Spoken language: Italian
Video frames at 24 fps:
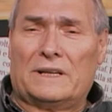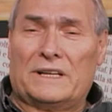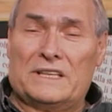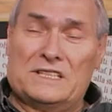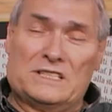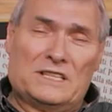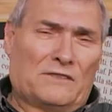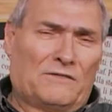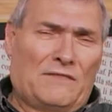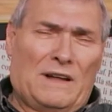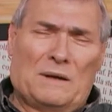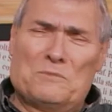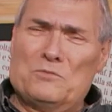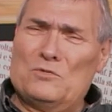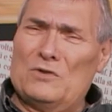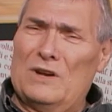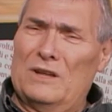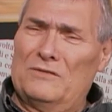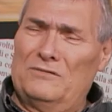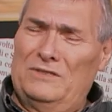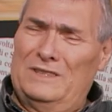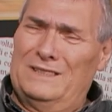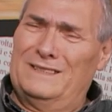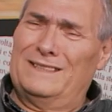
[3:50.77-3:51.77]
riservarmi
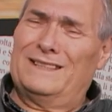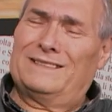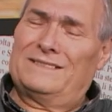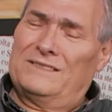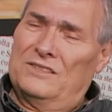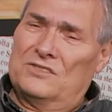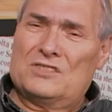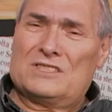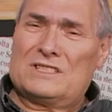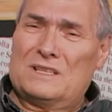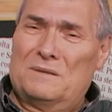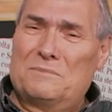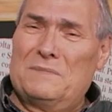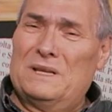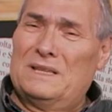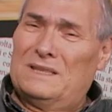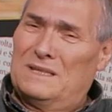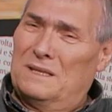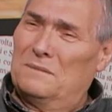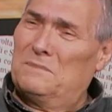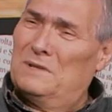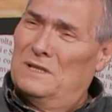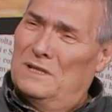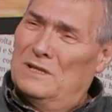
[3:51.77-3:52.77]
una vita
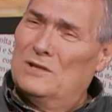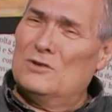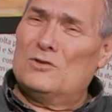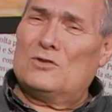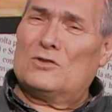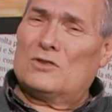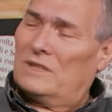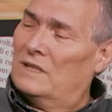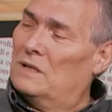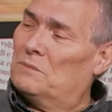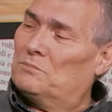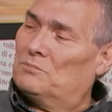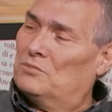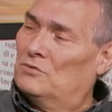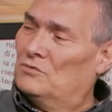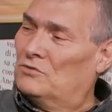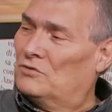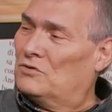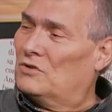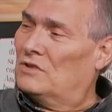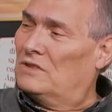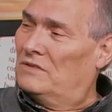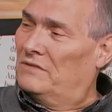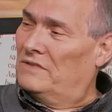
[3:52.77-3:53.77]
decisamente migliore dal
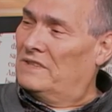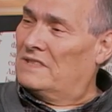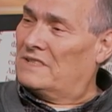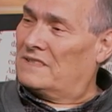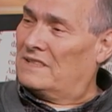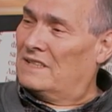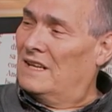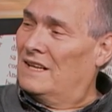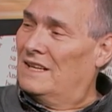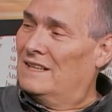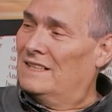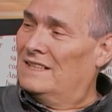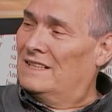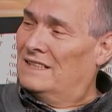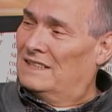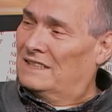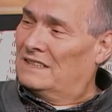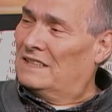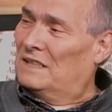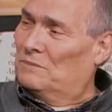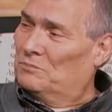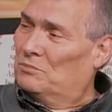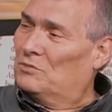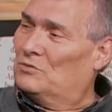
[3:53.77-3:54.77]
punto, di vista,
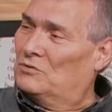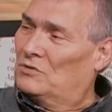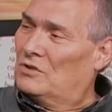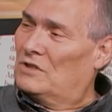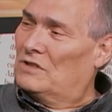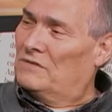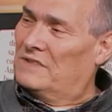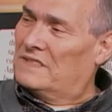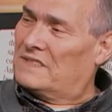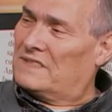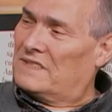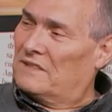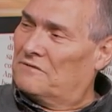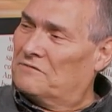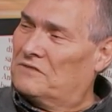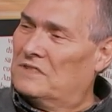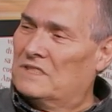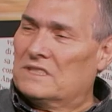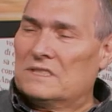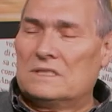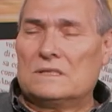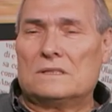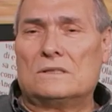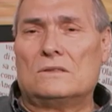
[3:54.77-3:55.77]
punto di vista
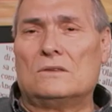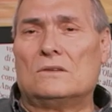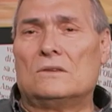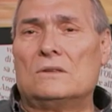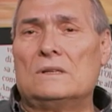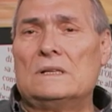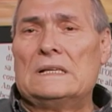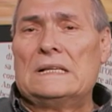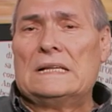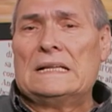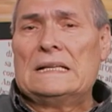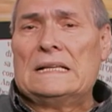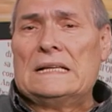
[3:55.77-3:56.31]
fisico.